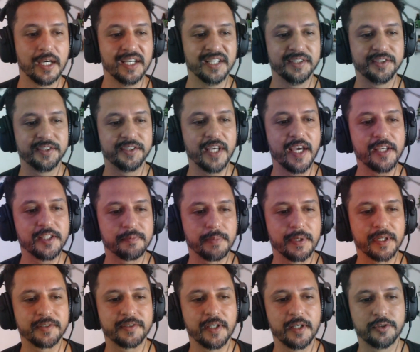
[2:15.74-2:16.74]
Seis
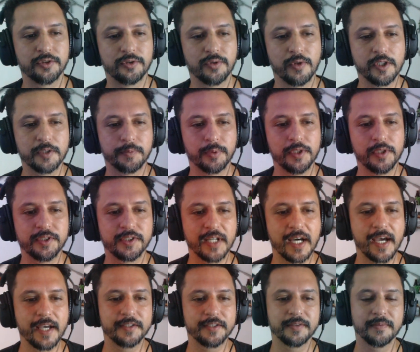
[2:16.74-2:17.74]
perseguições
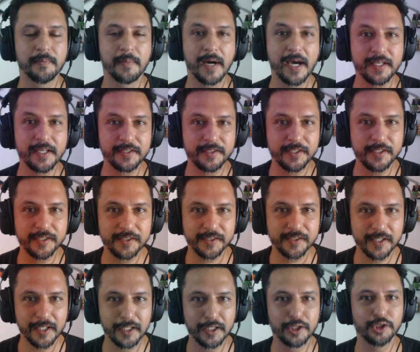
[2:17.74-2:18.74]
policiais mais
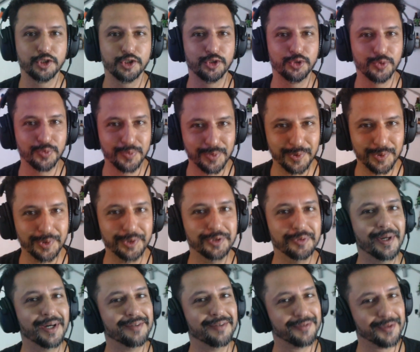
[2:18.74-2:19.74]
insanas do mundo,
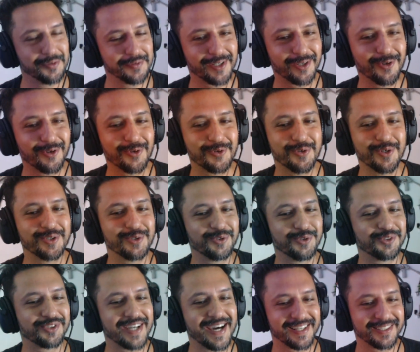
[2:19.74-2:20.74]
mano. Vamos ver a loucura que os
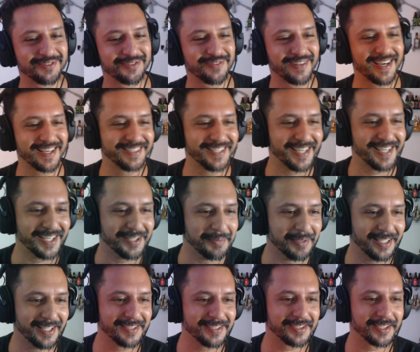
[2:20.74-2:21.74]
caras fazem aí,
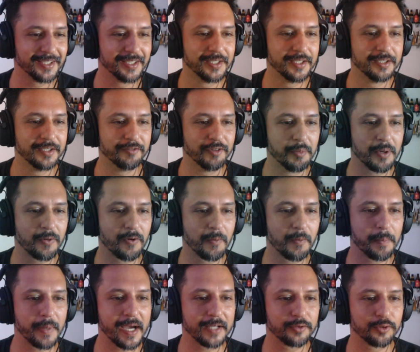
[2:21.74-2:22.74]
beleza? Vamos
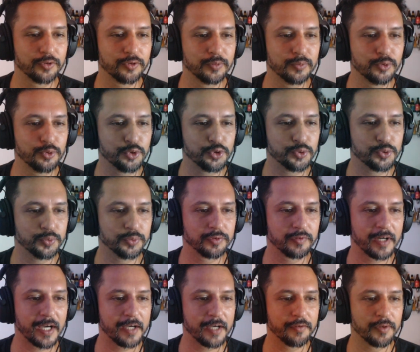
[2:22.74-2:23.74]
acompanhar todo mundo junto,
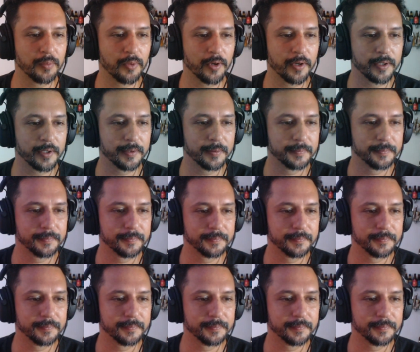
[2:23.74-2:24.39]
vai, vambora. embora.